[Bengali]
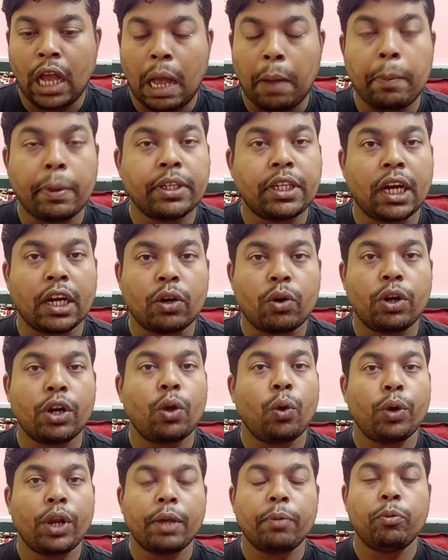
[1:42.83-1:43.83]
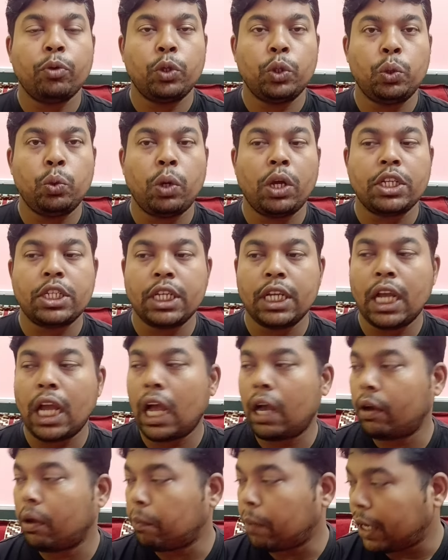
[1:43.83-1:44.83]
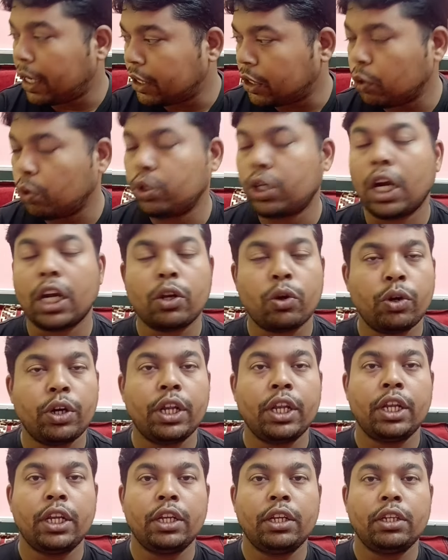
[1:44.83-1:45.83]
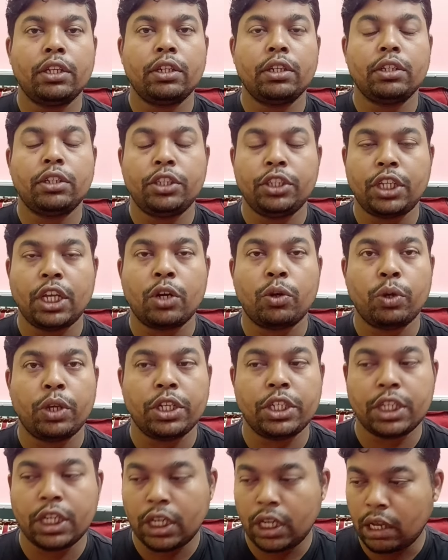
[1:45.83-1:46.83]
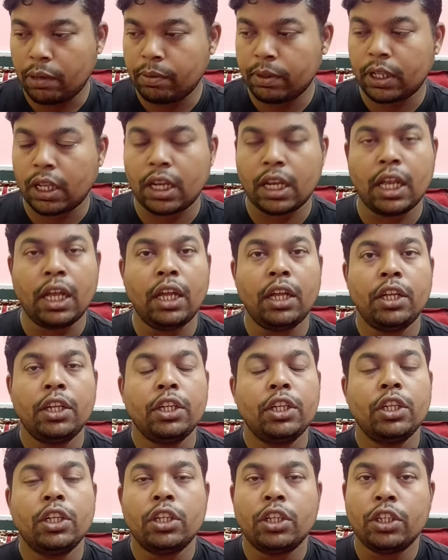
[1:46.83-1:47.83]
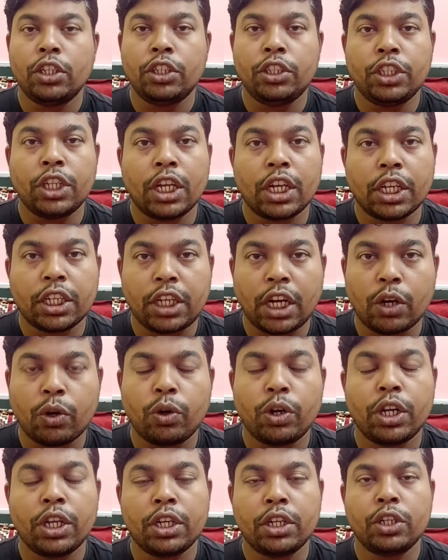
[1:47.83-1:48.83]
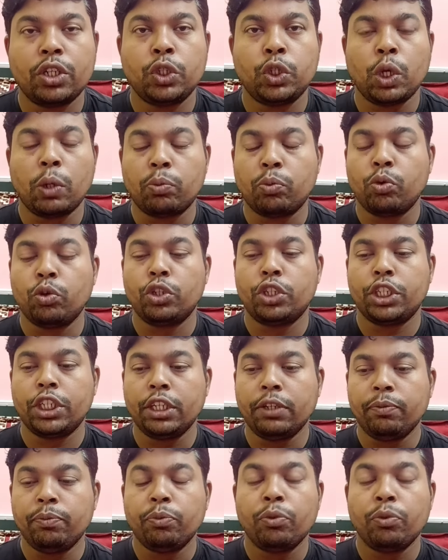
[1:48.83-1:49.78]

আমার ঝাড়খণ্ডে অনেক বন্ধু আছে আমার বাড়িতেও ঝাড়খণ্ডে টিচার রয়েছে আমার দাদা নিজে আর কি ঝাড়খণ্ডের জব করছে